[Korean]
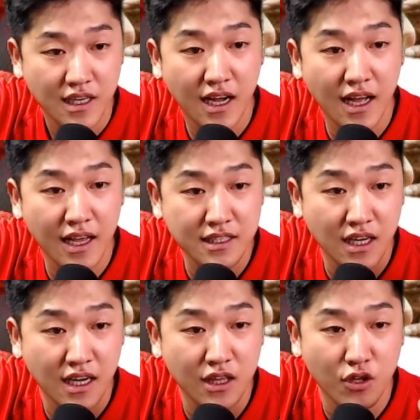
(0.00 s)
제가
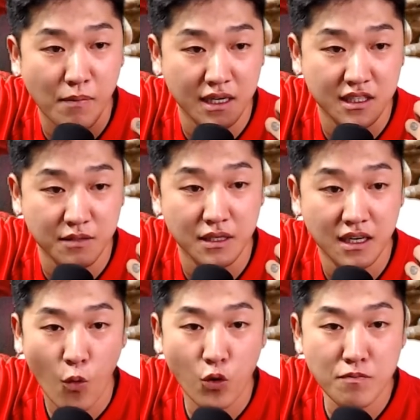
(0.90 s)
항상 했던 말이
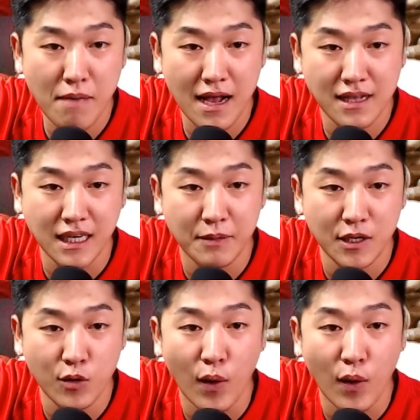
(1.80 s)
있습니다. 오른발잡이